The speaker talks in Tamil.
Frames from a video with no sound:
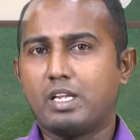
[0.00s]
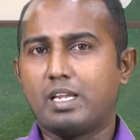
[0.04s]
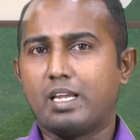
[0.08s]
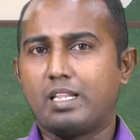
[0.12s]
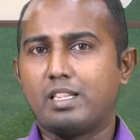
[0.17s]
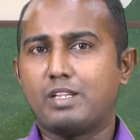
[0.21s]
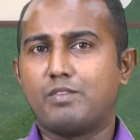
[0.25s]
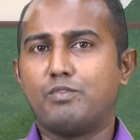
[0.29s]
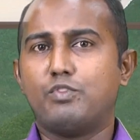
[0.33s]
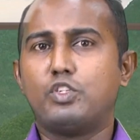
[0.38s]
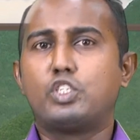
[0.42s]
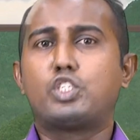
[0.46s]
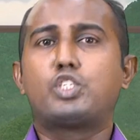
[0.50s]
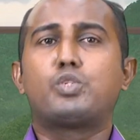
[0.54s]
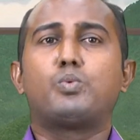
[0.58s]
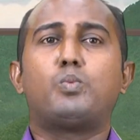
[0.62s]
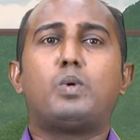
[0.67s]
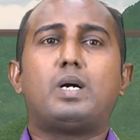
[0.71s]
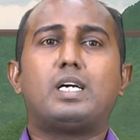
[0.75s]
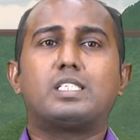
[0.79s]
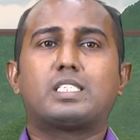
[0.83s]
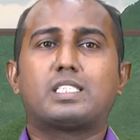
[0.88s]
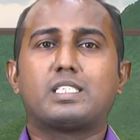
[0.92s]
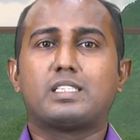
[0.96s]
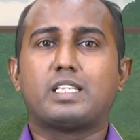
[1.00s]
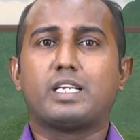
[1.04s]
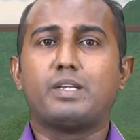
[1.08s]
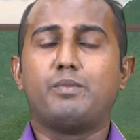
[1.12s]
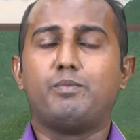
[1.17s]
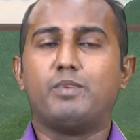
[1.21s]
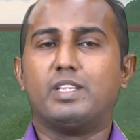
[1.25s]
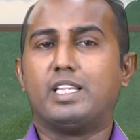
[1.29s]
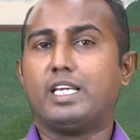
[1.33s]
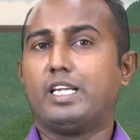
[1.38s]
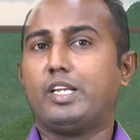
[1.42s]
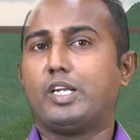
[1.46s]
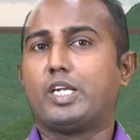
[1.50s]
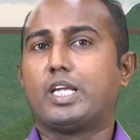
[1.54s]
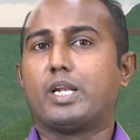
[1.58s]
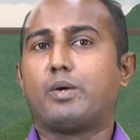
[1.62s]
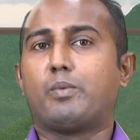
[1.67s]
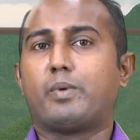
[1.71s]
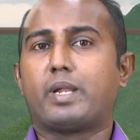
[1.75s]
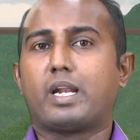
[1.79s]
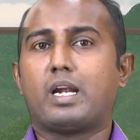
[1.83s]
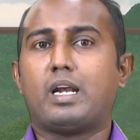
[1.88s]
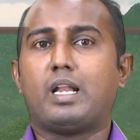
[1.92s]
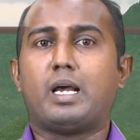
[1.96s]
நீங்கள் அந்த விசுவாசத்தை
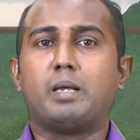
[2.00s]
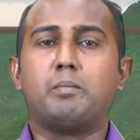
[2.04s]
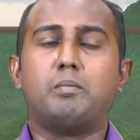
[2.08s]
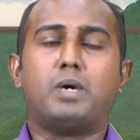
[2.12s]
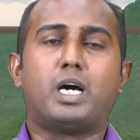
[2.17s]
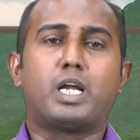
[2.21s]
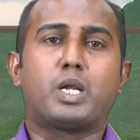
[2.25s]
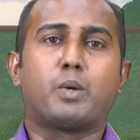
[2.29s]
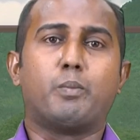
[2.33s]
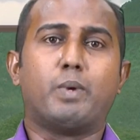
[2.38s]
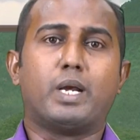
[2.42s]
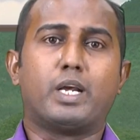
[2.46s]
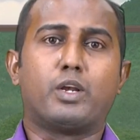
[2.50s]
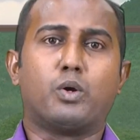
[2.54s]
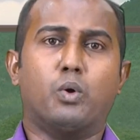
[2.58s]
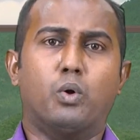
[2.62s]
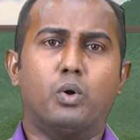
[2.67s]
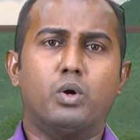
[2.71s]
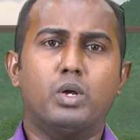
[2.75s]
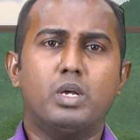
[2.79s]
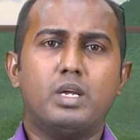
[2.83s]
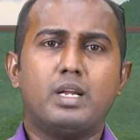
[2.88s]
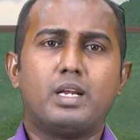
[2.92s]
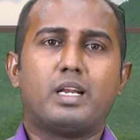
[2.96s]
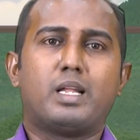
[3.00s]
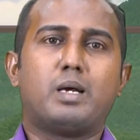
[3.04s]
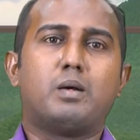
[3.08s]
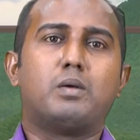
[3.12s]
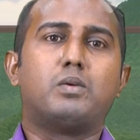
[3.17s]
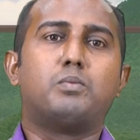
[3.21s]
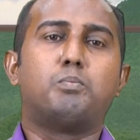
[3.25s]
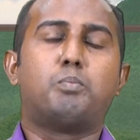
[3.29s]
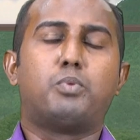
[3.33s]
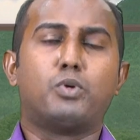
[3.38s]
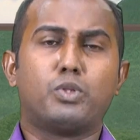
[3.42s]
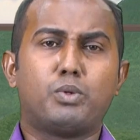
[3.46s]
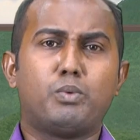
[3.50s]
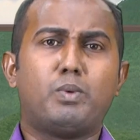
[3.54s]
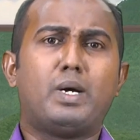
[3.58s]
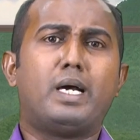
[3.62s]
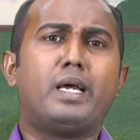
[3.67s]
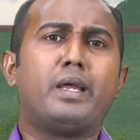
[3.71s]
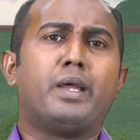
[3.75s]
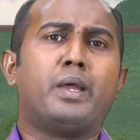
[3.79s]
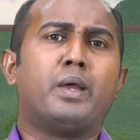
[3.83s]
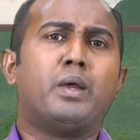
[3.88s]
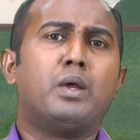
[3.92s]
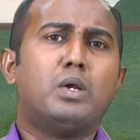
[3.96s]
விதைக்கிறவர்களாய் மாற வேண்டும் நான்
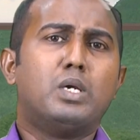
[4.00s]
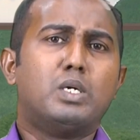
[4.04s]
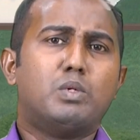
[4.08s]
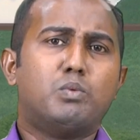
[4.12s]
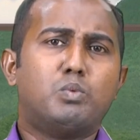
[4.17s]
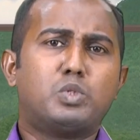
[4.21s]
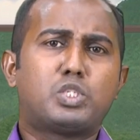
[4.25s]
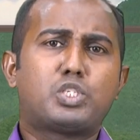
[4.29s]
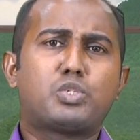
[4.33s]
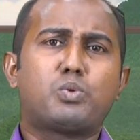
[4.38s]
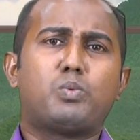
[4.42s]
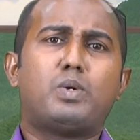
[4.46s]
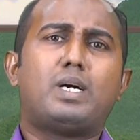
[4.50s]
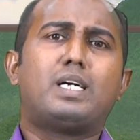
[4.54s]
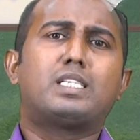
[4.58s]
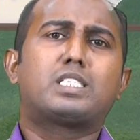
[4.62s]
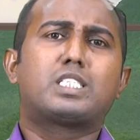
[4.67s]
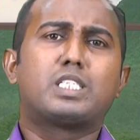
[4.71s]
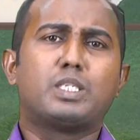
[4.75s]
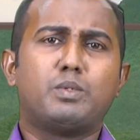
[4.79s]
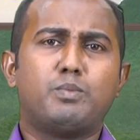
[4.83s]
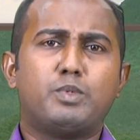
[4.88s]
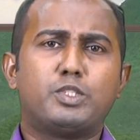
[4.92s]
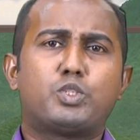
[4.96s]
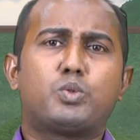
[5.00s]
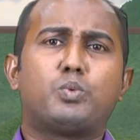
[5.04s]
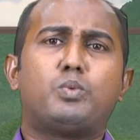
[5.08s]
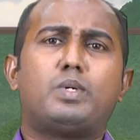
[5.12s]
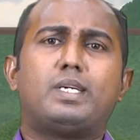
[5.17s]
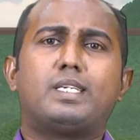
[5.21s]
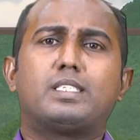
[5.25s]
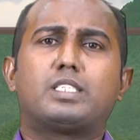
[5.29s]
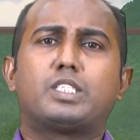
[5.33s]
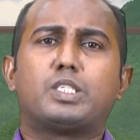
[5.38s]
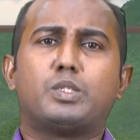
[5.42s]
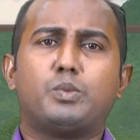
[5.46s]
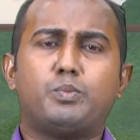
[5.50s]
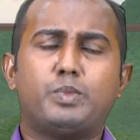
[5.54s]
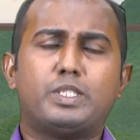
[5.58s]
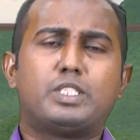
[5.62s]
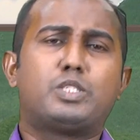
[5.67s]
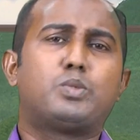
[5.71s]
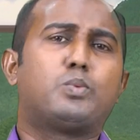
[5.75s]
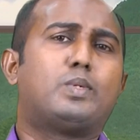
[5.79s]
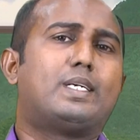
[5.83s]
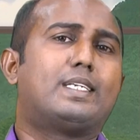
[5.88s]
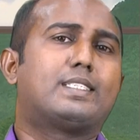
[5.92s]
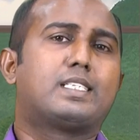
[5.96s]
பொதுவாக விசுவாசி விசுவாசி
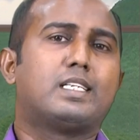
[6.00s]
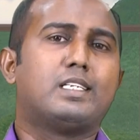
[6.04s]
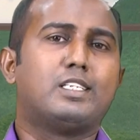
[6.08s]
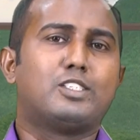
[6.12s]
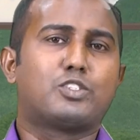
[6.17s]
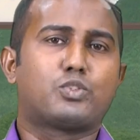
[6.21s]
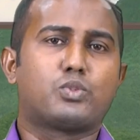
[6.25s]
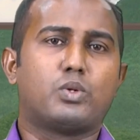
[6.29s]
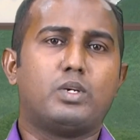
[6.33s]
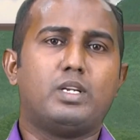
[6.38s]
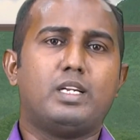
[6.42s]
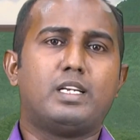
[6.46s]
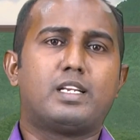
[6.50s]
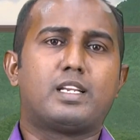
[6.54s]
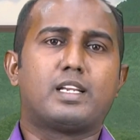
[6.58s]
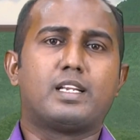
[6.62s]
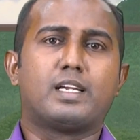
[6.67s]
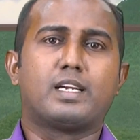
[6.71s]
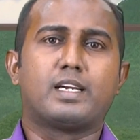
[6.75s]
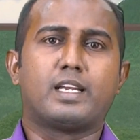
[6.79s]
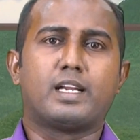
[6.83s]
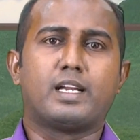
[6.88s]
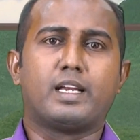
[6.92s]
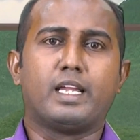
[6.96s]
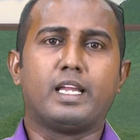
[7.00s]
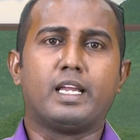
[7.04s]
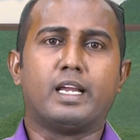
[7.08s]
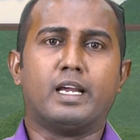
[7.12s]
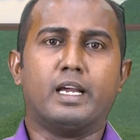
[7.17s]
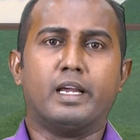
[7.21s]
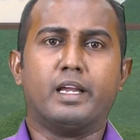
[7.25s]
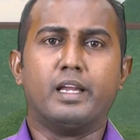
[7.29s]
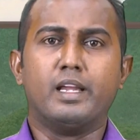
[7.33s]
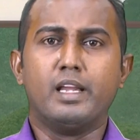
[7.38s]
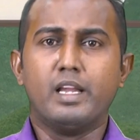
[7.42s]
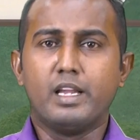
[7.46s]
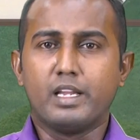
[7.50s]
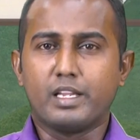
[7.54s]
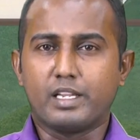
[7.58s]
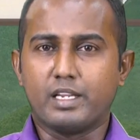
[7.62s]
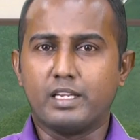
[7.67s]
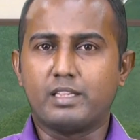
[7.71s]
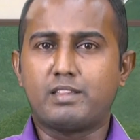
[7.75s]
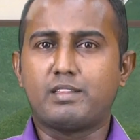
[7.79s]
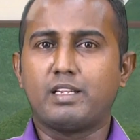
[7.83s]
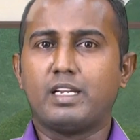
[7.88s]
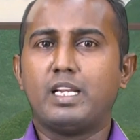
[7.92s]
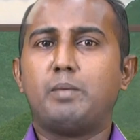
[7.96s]
விசுவாசின்னு சொல்லிட்டு இருக்கிற நீங்கள்
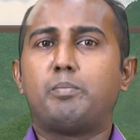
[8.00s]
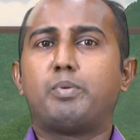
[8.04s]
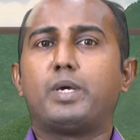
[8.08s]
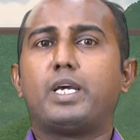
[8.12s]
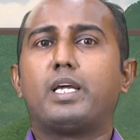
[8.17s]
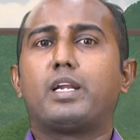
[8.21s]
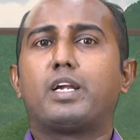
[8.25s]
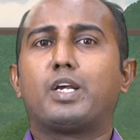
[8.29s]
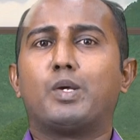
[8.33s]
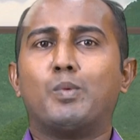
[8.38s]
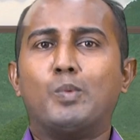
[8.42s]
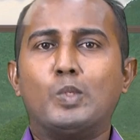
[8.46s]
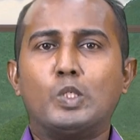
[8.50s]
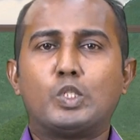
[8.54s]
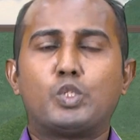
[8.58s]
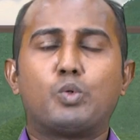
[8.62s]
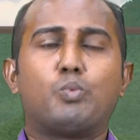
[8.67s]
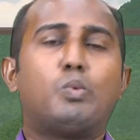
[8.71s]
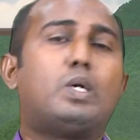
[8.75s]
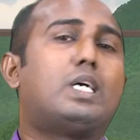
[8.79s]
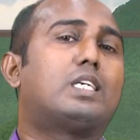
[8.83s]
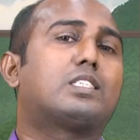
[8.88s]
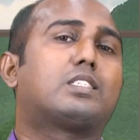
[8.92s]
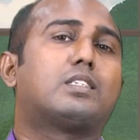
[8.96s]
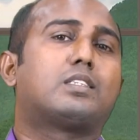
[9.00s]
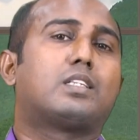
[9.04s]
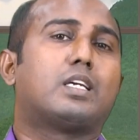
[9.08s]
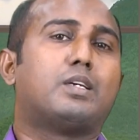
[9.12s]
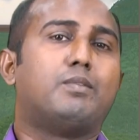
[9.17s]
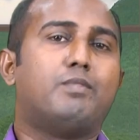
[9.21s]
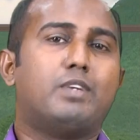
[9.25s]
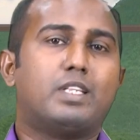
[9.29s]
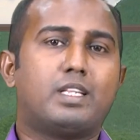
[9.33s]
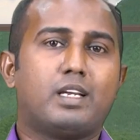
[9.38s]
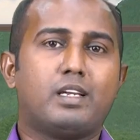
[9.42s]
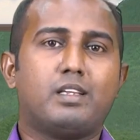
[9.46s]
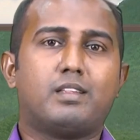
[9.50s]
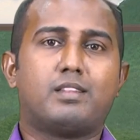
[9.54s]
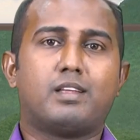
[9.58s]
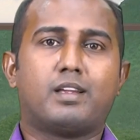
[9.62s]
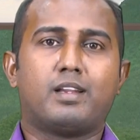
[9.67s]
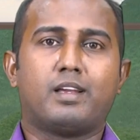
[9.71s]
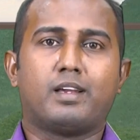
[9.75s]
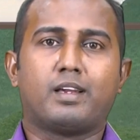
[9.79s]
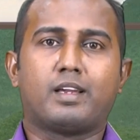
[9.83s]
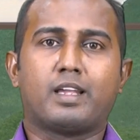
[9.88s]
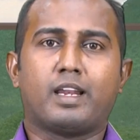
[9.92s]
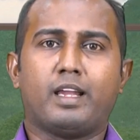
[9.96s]
எத்தனை பேருக்கு விசுவாசத்தை
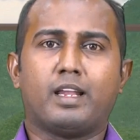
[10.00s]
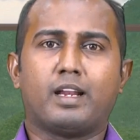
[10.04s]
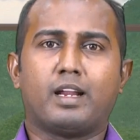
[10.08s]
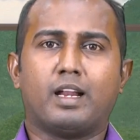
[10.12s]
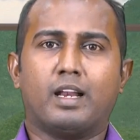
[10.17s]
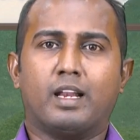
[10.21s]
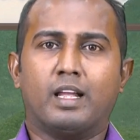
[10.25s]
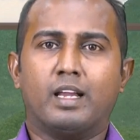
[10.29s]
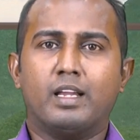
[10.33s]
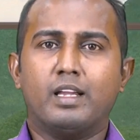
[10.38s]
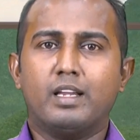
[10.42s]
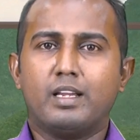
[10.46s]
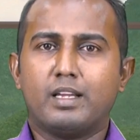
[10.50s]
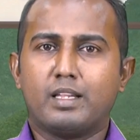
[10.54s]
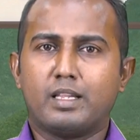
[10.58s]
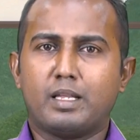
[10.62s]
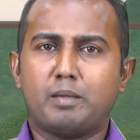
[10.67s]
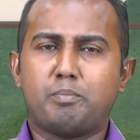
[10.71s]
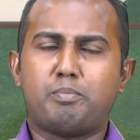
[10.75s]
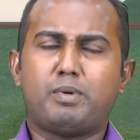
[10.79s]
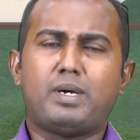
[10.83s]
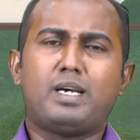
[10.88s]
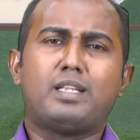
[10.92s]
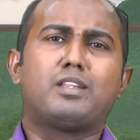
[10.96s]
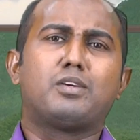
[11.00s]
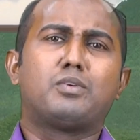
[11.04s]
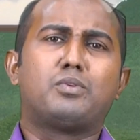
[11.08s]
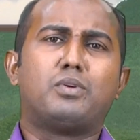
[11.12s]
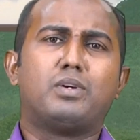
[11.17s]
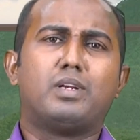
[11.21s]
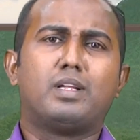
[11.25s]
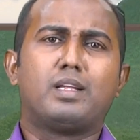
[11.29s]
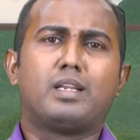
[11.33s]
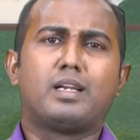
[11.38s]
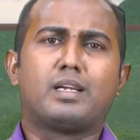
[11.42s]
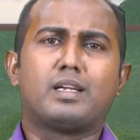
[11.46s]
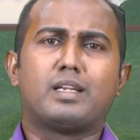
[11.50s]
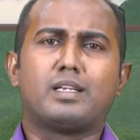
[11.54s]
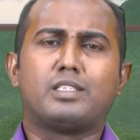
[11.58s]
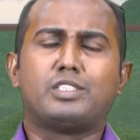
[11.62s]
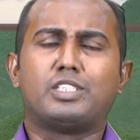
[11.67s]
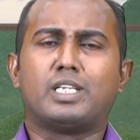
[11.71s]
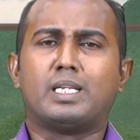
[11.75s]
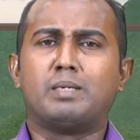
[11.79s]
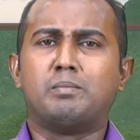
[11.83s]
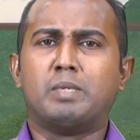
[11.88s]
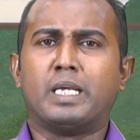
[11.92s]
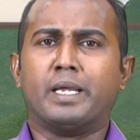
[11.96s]
விதைத்திருக்கிறீர்கள் இதை பார்த்து கொண்டு
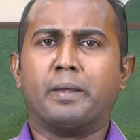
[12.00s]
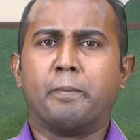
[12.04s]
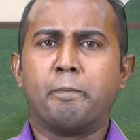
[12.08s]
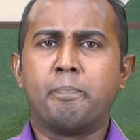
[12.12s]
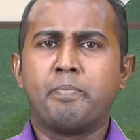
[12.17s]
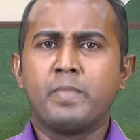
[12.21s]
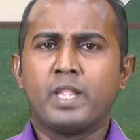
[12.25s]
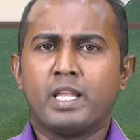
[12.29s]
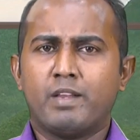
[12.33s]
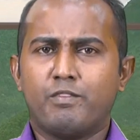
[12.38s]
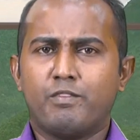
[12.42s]
இருக்கிற ஜனமே